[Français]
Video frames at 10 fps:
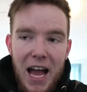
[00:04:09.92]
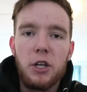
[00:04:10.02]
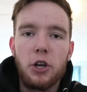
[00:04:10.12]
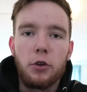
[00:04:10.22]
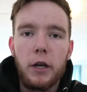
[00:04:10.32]

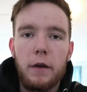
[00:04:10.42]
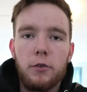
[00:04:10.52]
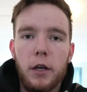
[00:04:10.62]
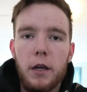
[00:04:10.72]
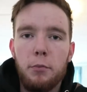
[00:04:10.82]
Plus un truc à
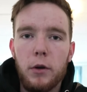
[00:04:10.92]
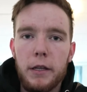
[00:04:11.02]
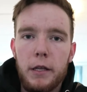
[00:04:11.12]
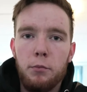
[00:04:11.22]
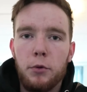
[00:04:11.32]
vous donner pour
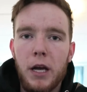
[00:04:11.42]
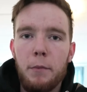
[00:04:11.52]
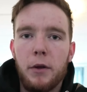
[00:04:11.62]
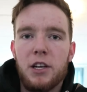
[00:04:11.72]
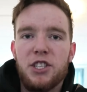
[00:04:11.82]
les
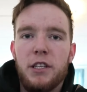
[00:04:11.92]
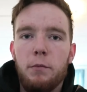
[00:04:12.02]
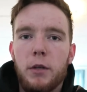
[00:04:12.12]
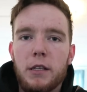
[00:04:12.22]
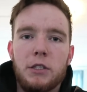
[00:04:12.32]
débutants. quand je dis
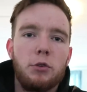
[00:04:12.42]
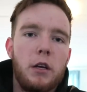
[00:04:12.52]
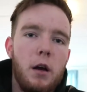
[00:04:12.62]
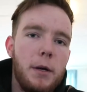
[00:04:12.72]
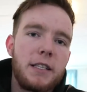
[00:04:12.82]
débutant, c'est ceux
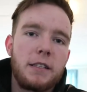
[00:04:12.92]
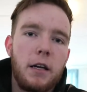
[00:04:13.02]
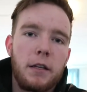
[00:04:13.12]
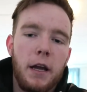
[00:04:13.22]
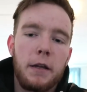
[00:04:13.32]
qui commencent à
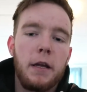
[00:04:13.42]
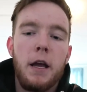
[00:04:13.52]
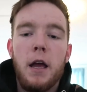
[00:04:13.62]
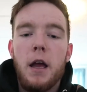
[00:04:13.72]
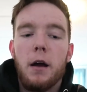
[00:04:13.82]
s'entraîner.
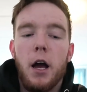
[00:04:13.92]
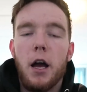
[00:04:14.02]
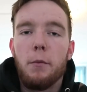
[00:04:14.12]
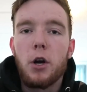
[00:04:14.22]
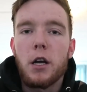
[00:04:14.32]

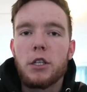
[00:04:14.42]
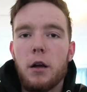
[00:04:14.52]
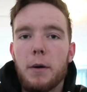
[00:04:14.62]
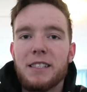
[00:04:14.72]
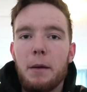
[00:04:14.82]
Euh, moi, quand
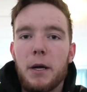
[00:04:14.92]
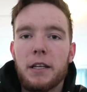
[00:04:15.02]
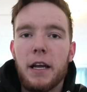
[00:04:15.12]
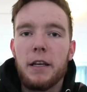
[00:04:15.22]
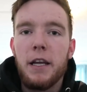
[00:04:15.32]
j'ai commencé à
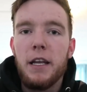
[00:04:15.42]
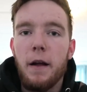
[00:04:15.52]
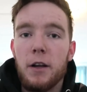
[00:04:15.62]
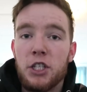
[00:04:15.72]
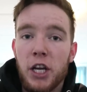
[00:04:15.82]

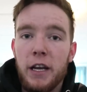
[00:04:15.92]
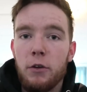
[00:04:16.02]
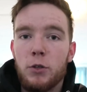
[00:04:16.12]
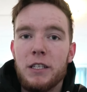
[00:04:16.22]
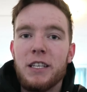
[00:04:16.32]
m'entraîner,
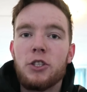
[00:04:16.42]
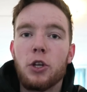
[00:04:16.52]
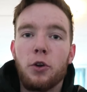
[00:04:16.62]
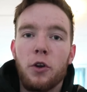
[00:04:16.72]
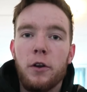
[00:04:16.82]
j'ai utilisé
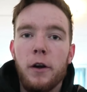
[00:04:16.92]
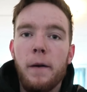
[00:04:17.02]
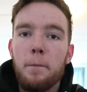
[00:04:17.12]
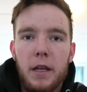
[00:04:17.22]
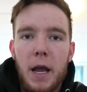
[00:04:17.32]
ce
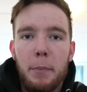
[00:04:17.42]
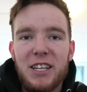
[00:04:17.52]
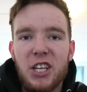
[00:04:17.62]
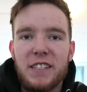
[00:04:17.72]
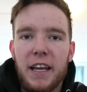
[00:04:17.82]
truc-là. Et
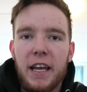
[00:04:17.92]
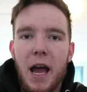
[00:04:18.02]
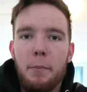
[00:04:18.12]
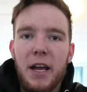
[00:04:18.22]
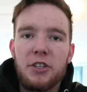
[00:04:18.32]
presque 5
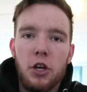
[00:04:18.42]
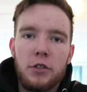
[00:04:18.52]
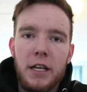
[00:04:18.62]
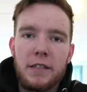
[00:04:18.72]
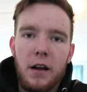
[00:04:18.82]
ans après, je
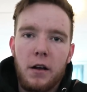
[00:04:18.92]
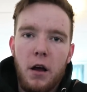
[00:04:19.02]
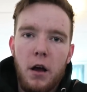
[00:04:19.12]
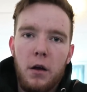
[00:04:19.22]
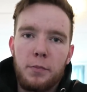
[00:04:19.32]
l'utilise
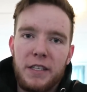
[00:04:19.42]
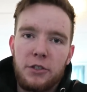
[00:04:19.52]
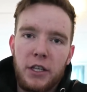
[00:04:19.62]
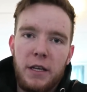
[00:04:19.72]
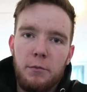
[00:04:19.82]
encore. Puis
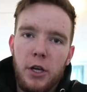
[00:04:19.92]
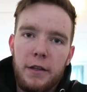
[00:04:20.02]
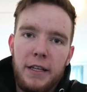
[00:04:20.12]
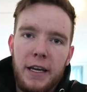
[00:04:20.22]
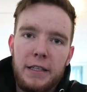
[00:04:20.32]
c'est ça qui me
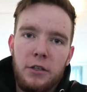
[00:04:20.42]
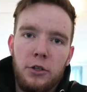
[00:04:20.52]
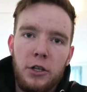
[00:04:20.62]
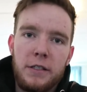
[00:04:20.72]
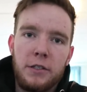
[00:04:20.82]
donne des
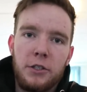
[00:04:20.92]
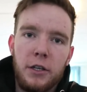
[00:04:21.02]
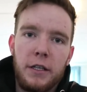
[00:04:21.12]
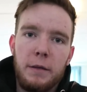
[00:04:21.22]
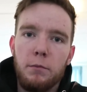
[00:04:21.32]
résultats. C'est
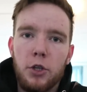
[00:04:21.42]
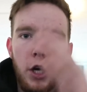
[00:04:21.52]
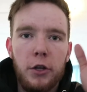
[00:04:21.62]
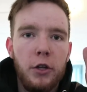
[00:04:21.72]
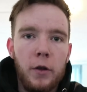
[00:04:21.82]
ça qui me
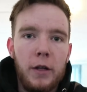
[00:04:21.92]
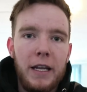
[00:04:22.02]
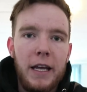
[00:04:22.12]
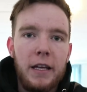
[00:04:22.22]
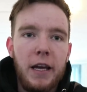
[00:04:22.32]
donne
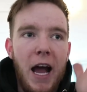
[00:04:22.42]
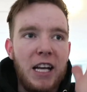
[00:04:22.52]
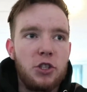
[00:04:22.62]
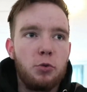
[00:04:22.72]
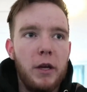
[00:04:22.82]
une ligne
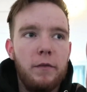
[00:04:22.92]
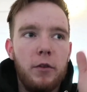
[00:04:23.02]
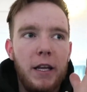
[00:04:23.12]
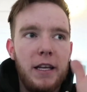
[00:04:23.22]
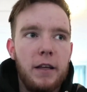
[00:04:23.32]
à suivre,
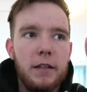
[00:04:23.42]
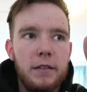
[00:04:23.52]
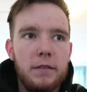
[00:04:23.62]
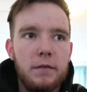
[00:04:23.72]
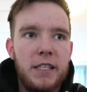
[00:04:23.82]
une ligne
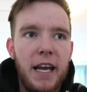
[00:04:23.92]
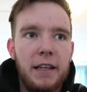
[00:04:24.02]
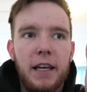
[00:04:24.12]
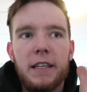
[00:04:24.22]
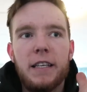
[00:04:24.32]

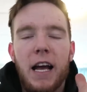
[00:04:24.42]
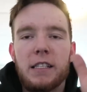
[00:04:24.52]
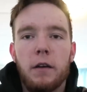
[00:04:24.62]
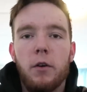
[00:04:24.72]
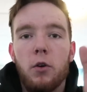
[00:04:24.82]
directrice
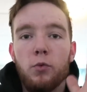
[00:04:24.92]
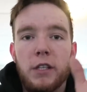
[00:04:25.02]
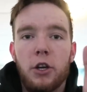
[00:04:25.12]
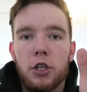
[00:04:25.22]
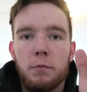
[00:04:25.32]
à savoir où
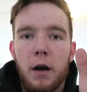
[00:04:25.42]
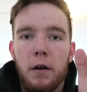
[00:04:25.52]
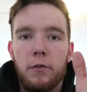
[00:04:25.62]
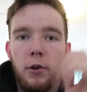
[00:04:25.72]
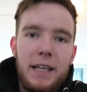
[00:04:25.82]
c'est que je
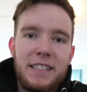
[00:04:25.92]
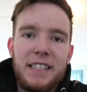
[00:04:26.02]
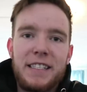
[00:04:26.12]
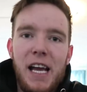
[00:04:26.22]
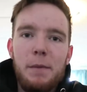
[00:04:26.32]
m'en vais.
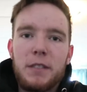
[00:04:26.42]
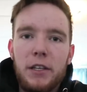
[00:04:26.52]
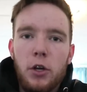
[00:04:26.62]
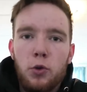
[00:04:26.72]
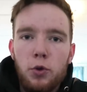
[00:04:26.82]
C'est simple,
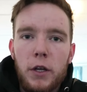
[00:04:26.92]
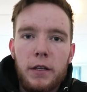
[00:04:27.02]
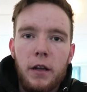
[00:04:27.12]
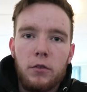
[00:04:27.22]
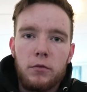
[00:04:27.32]
c'est de tout
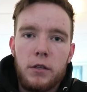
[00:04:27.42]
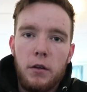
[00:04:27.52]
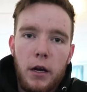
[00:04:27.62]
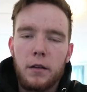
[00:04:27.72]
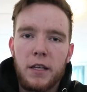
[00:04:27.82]
noter dans ton
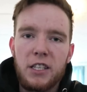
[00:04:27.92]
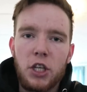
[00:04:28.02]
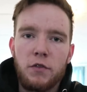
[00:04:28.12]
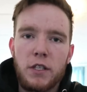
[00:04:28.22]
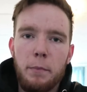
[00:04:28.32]
cellulaire. Qu'est-ce
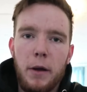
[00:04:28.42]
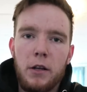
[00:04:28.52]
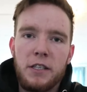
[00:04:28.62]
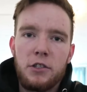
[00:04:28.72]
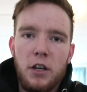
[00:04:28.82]
que je veux dire par
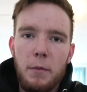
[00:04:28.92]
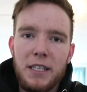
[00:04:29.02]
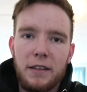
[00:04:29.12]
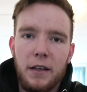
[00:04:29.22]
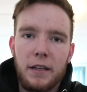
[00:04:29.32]
là? Si tu
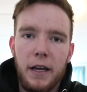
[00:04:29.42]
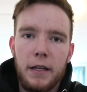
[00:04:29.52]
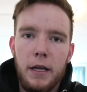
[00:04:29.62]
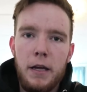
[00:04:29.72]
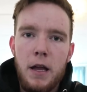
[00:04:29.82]
commences à
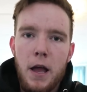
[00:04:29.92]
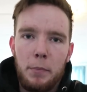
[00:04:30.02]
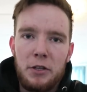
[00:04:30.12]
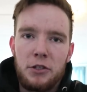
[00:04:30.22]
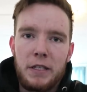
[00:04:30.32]
t'entraîner,
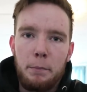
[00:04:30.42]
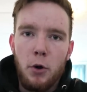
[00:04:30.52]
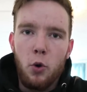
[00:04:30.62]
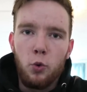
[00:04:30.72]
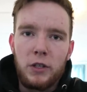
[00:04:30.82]
puis tu sais
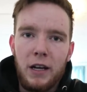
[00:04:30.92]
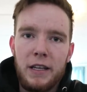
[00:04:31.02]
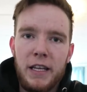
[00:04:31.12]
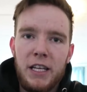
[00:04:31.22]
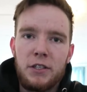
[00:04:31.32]
pas où
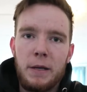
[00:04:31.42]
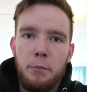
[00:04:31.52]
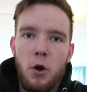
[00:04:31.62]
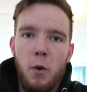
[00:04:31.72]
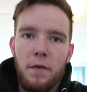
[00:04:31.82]
t'enligner, tu sais
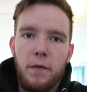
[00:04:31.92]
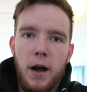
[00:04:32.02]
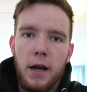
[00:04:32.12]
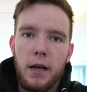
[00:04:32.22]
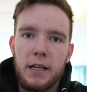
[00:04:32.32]
pas quoi
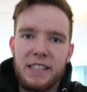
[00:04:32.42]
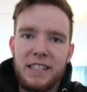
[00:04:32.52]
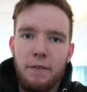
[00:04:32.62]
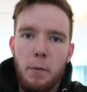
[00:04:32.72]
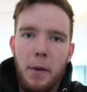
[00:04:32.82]
faire,
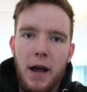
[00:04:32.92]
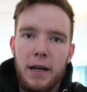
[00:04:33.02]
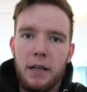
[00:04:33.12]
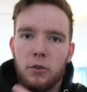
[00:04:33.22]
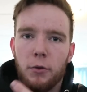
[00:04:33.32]
ça va
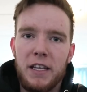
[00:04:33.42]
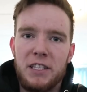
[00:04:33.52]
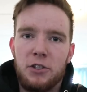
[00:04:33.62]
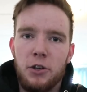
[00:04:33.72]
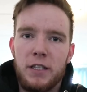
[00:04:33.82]
paraître dans ton
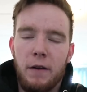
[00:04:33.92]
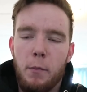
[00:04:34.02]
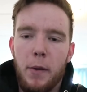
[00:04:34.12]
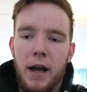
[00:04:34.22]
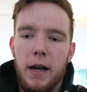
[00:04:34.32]
attitude, ça
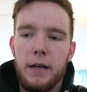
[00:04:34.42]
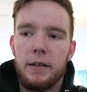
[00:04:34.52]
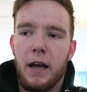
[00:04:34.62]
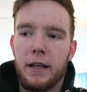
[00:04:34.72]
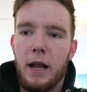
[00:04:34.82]
va
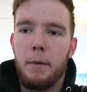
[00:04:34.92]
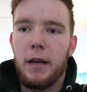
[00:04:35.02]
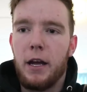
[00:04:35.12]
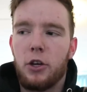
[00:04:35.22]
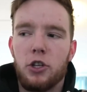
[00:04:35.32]
paraître dans la
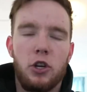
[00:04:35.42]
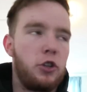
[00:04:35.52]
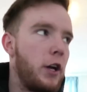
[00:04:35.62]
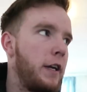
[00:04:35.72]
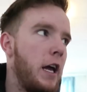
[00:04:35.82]
manière que
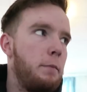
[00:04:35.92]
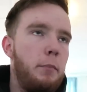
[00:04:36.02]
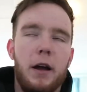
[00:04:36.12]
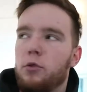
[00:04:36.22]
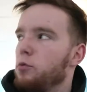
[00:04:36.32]
genre te regarde
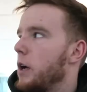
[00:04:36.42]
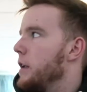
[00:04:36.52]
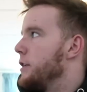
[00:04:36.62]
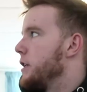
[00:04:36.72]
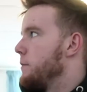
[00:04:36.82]
partout dans
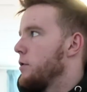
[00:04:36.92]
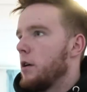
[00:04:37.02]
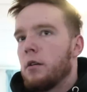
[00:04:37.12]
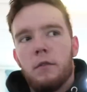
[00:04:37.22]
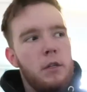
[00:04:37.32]
le gym, genre,